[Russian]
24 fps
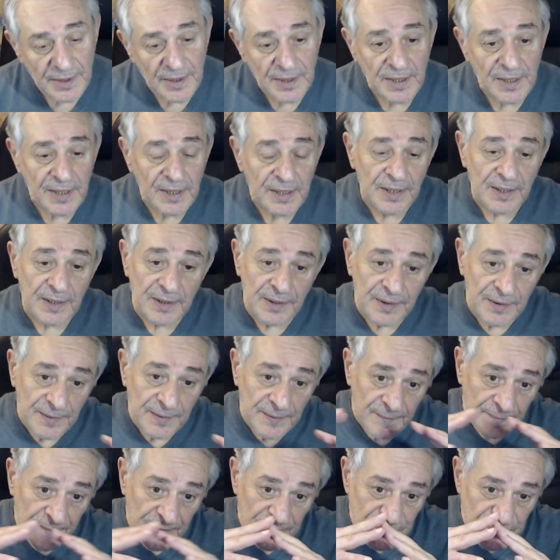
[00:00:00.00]
–
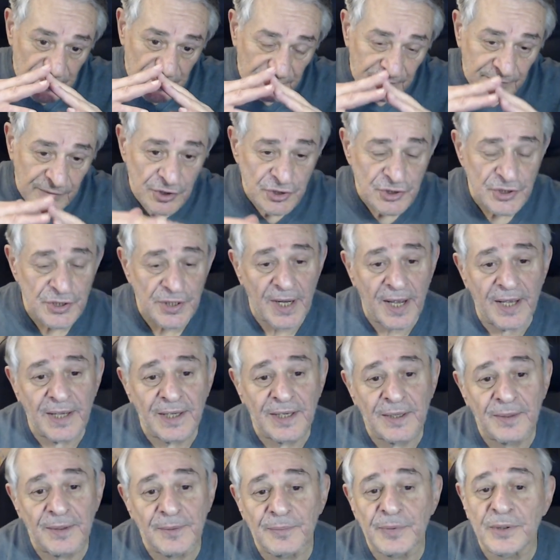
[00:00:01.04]
Эм,
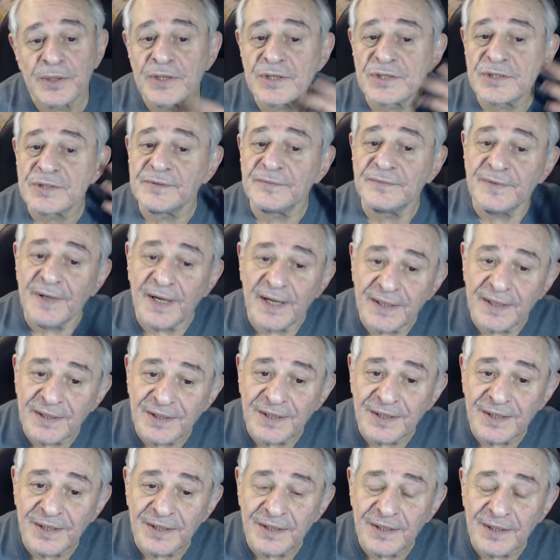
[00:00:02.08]
совмещая
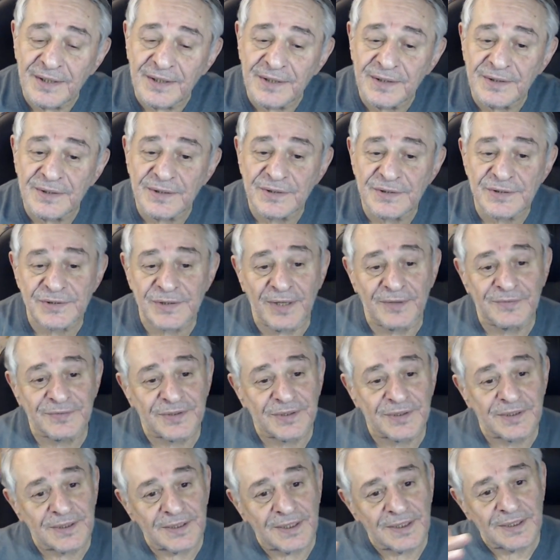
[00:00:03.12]
переживания с
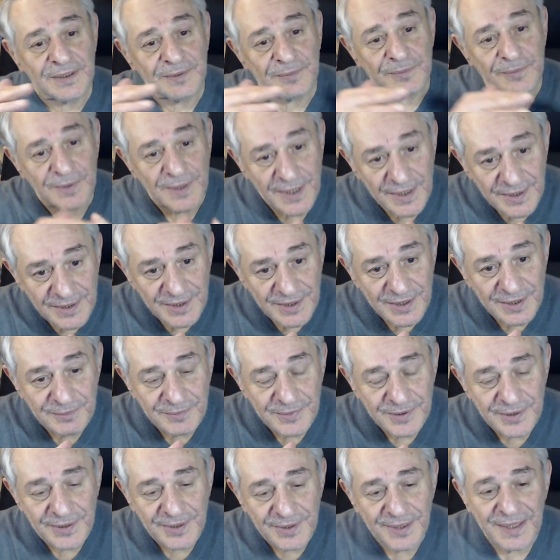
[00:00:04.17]

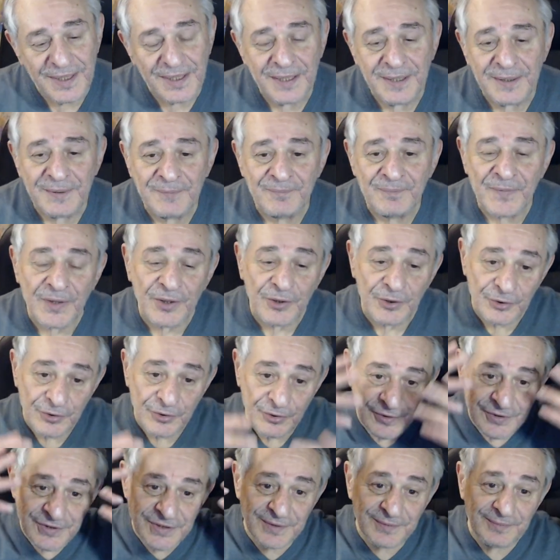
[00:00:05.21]
автоколебаниями, и у
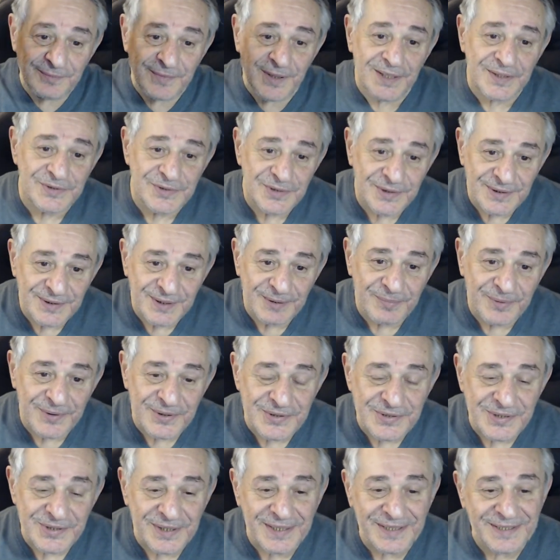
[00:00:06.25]
него снимается
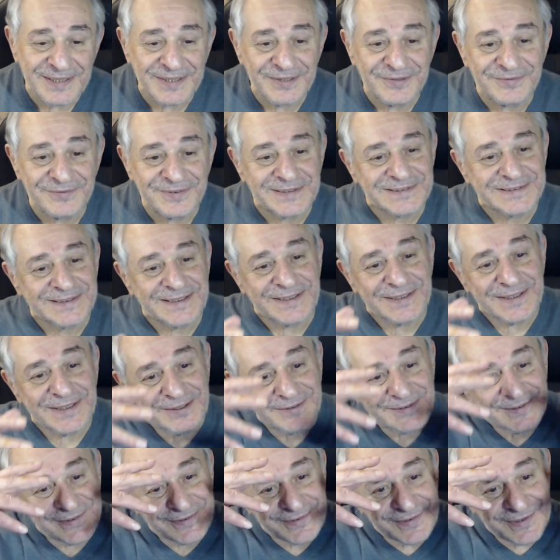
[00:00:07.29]
напряжение,
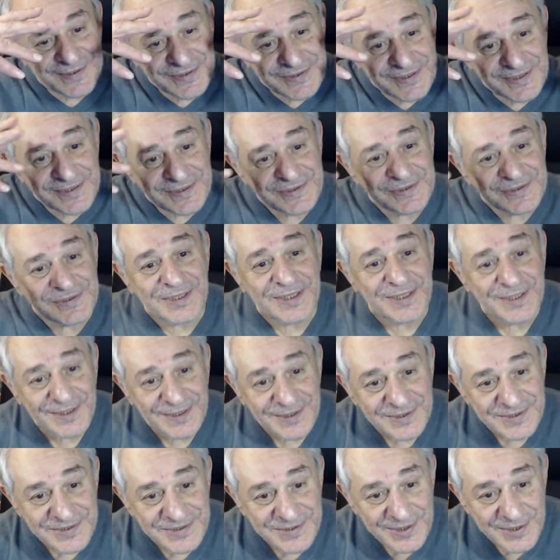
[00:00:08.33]
восстанавливается
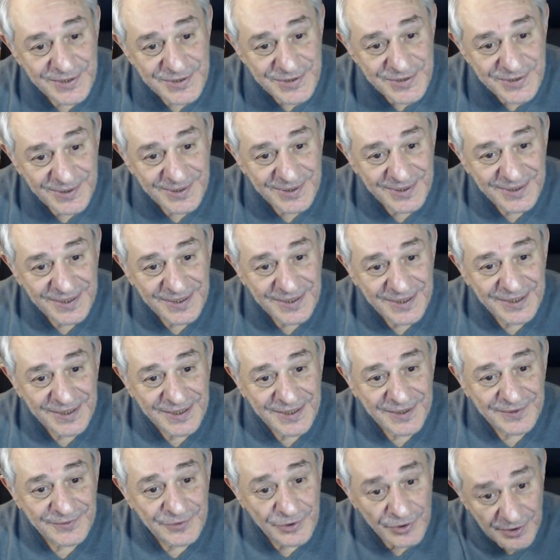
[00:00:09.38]
целостность.
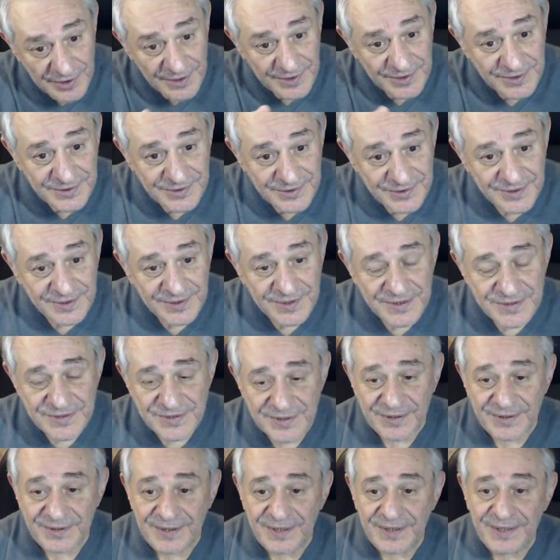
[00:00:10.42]
О, как
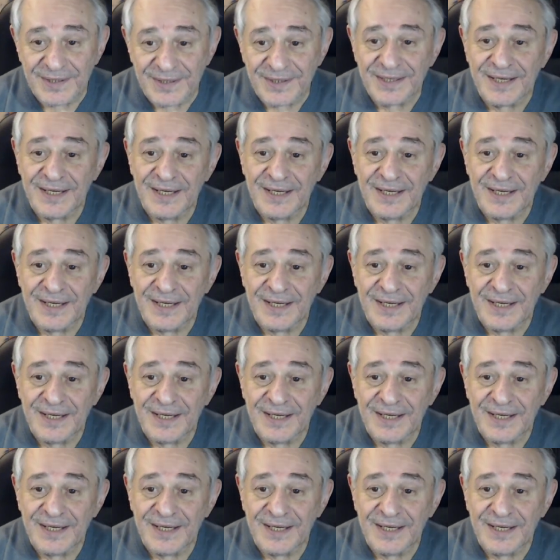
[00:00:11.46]
интересно, да?